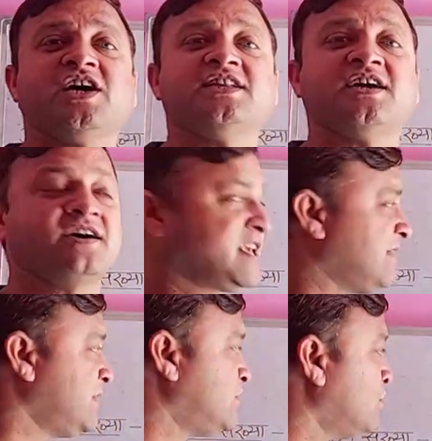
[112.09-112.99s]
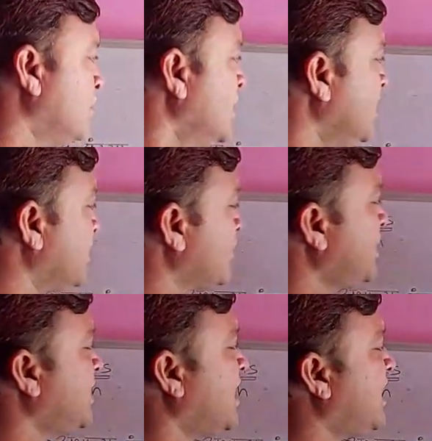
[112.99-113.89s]
ज्यादा केवल दो
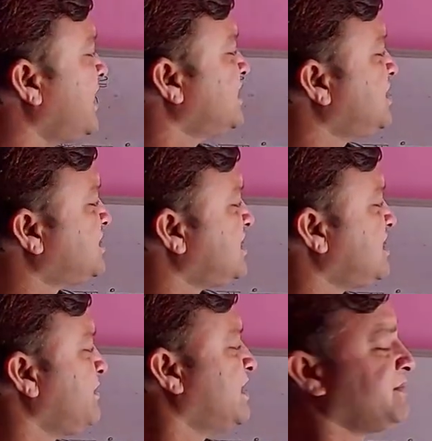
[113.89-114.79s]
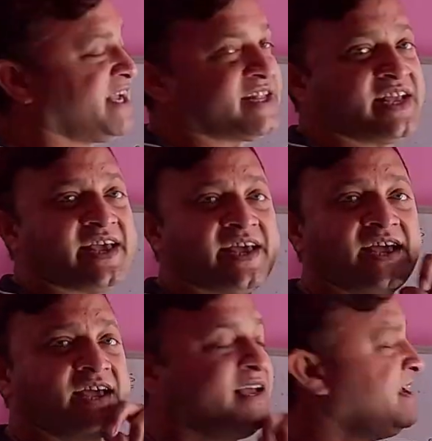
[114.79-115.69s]
क्योंकि यहां यदि स्थिति में हम देखते
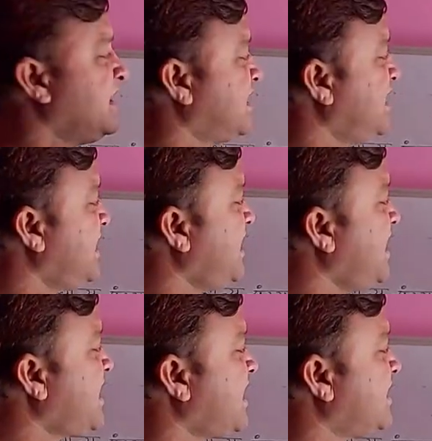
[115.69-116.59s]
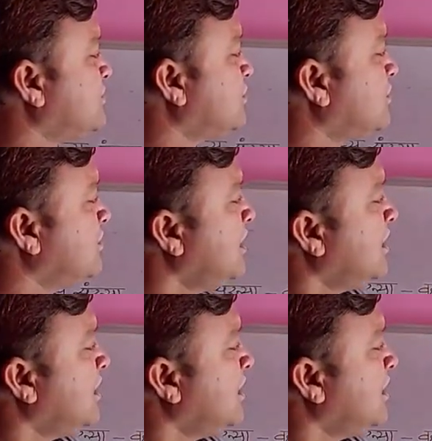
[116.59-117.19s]
हैं कि एक है जो